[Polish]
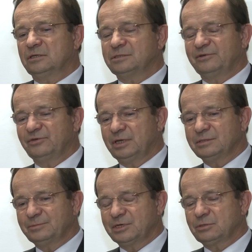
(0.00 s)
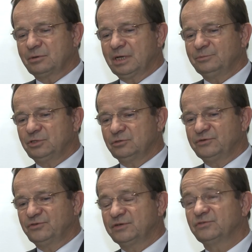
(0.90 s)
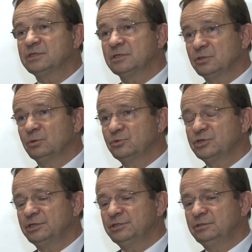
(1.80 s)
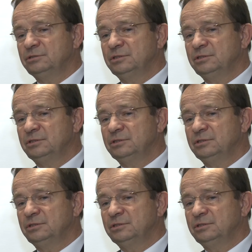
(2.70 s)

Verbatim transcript: Rozmawiałem z marszałkami, oczywiście wszyscy są oburzeni.